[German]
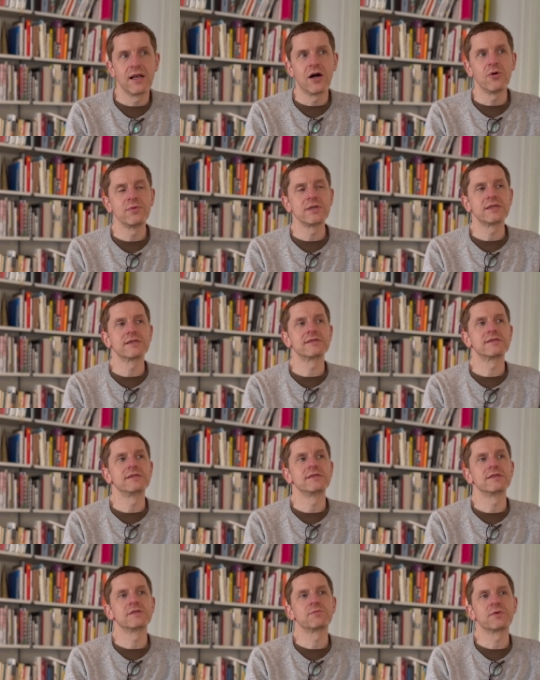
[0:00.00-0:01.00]
glaube ich, dass
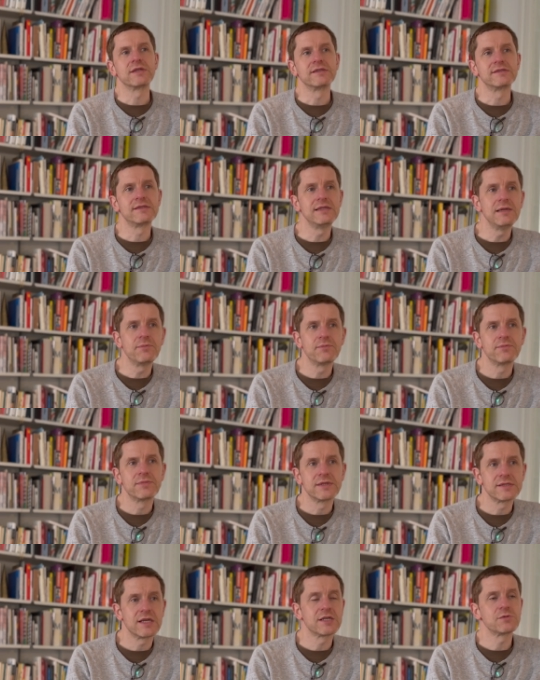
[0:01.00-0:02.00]
dieses Prinzip
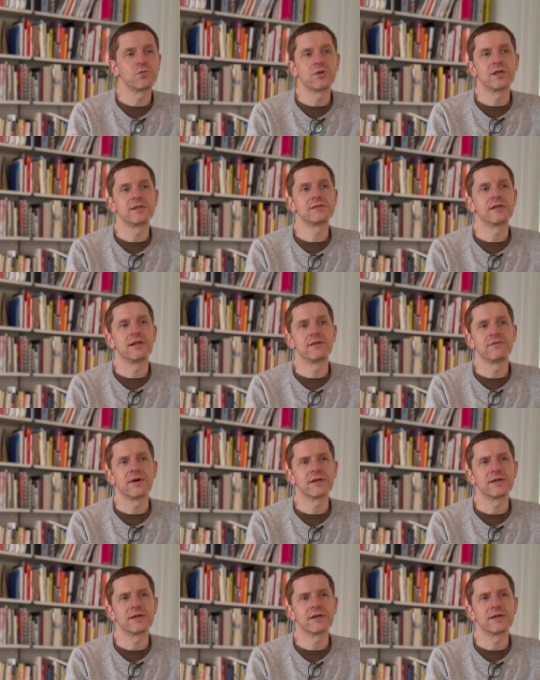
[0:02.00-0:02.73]
des exponentiellen